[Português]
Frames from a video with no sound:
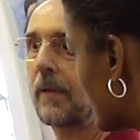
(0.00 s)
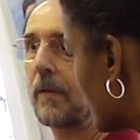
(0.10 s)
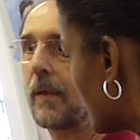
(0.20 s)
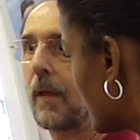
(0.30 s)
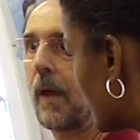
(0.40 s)

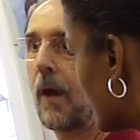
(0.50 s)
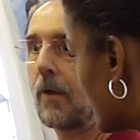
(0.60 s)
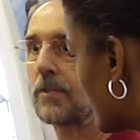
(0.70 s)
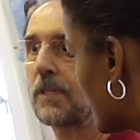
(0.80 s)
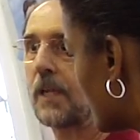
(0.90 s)
Olha, eu vou te
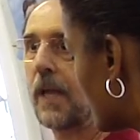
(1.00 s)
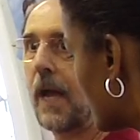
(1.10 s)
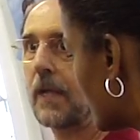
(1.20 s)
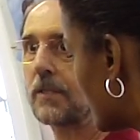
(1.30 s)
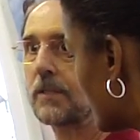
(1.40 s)
falar que
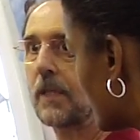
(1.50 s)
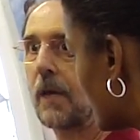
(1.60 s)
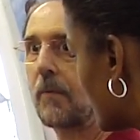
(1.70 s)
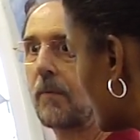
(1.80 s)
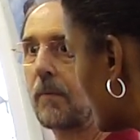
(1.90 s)
tem que ter uma
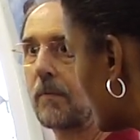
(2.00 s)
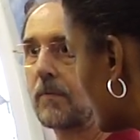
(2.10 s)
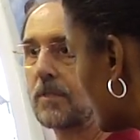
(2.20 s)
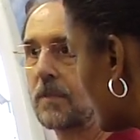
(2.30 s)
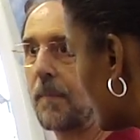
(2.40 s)

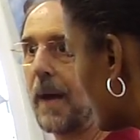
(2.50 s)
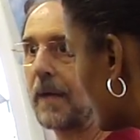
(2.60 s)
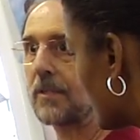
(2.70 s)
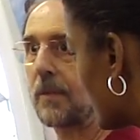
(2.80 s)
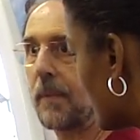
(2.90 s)
paciência do
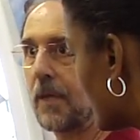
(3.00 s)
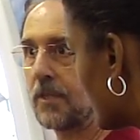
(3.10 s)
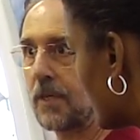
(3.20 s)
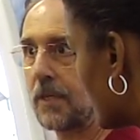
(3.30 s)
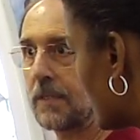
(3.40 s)
tamanho
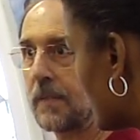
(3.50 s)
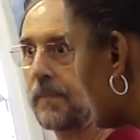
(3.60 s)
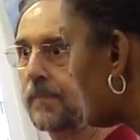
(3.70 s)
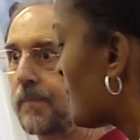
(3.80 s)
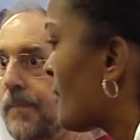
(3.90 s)
do
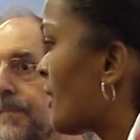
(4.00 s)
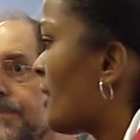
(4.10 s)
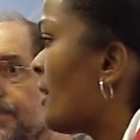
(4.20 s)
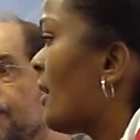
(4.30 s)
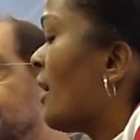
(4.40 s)
bonde.